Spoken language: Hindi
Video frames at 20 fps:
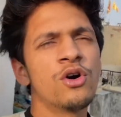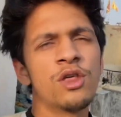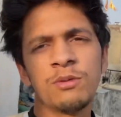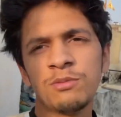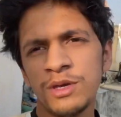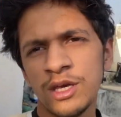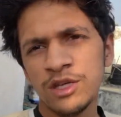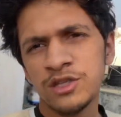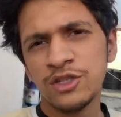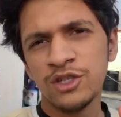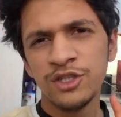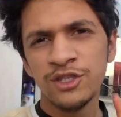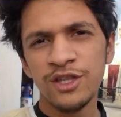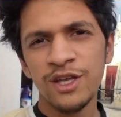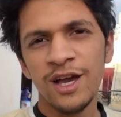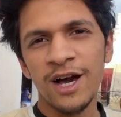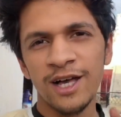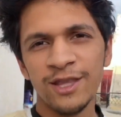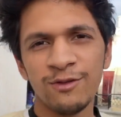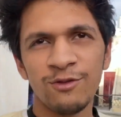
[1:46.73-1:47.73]
और अभी एक चीज़
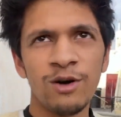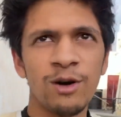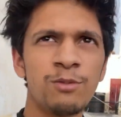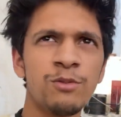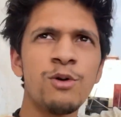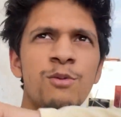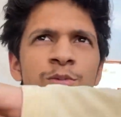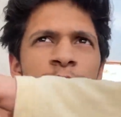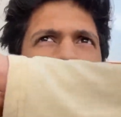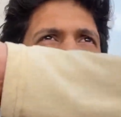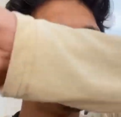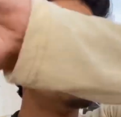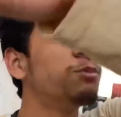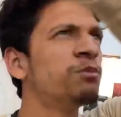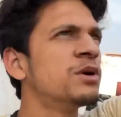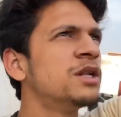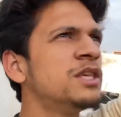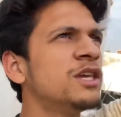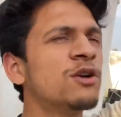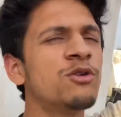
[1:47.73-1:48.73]
दिखाता हूँ आपको
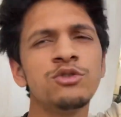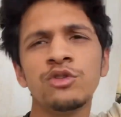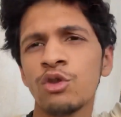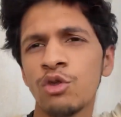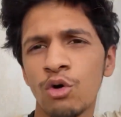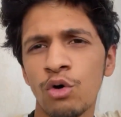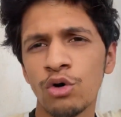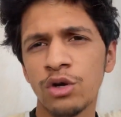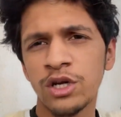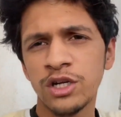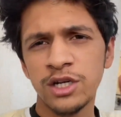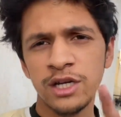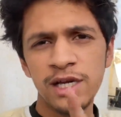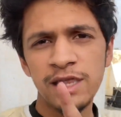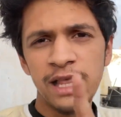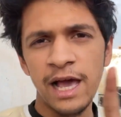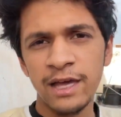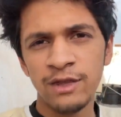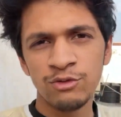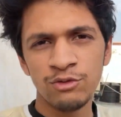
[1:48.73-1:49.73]
बहुत बढ़िया वो जो रॉकेट
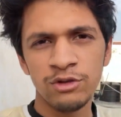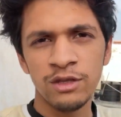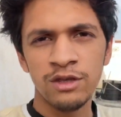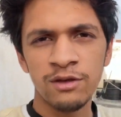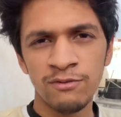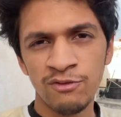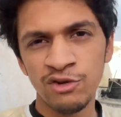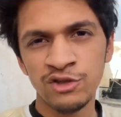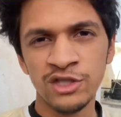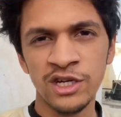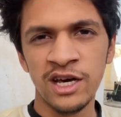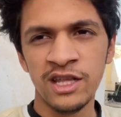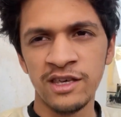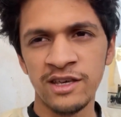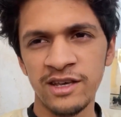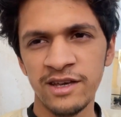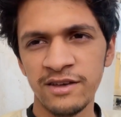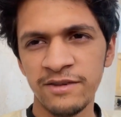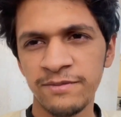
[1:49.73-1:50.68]
की लाइन होती है ना वो जा रही है